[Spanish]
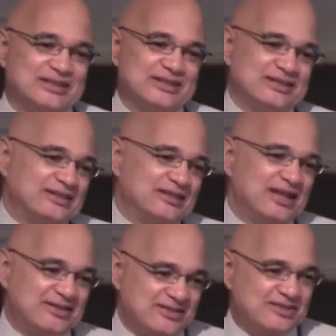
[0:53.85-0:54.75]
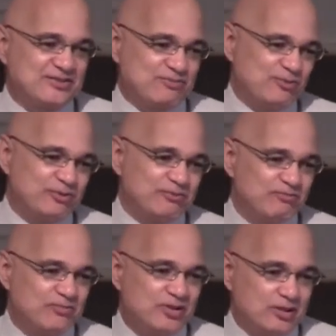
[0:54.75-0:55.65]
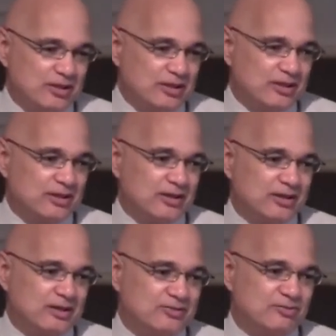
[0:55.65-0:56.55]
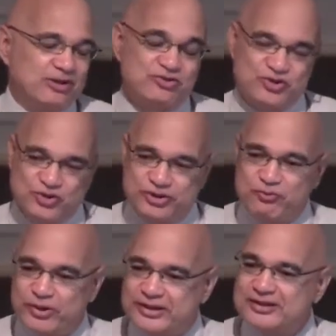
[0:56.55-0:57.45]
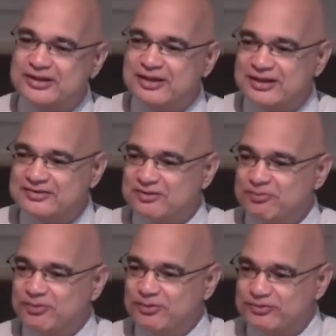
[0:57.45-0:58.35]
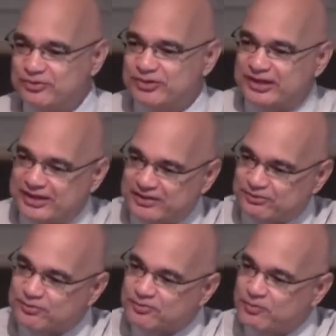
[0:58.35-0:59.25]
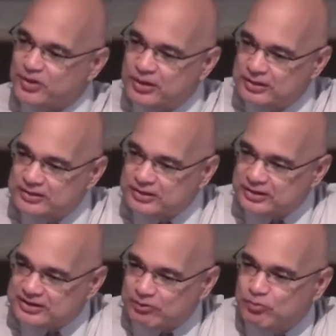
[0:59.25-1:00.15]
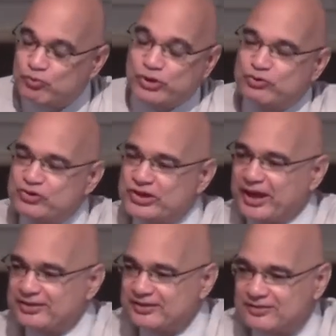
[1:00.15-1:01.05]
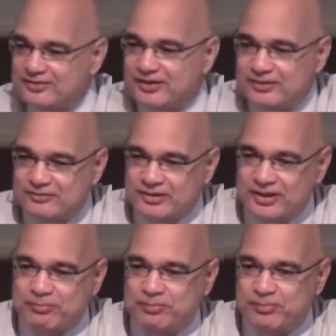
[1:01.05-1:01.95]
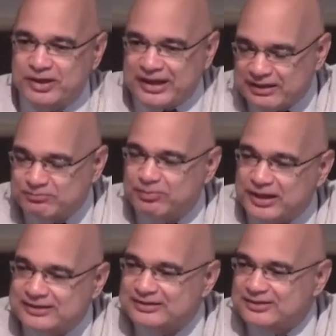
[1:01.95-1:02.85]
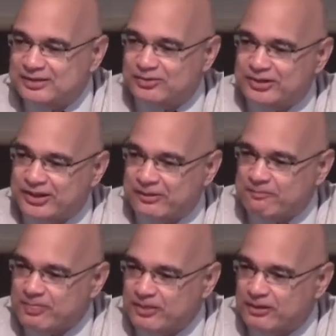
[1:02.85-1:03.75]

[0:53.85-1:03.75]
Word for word: Eh, gracias por eh, las oraciones vuestras, gracias por sostenernos. Estamos muy conscientes de que gran parte de lo que